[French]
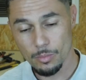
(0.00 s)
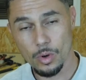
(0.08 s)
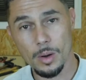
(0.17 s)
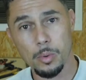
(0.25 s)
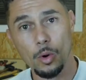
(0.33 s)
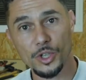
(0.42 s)
Pour
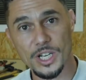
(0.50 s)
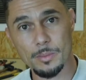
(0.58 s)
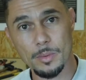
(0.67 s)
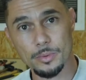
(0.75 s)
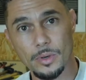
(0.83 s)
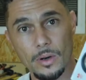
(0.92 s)
un projet un
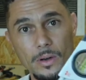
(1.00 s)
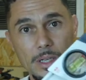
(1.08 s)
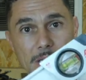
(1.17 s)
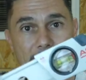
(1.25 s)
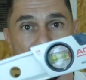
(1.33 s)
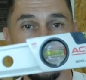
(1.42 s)
peu plus grand,
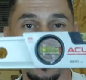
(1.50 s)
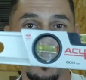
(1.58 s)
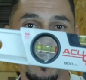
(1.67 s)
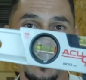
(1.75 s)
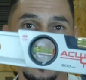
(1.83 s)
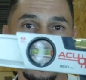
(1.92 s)
il va falloir
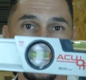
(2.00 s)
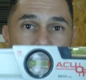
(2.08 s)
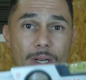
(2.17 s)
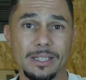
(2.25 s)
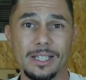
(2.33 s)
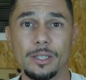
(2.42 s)
passer
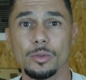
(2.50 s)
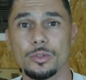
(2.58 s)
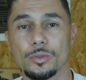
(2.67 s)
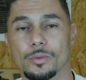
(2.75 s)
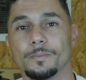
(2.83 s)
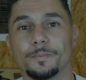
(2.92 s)
sur la taille
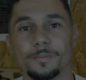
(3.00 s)
au-dessus.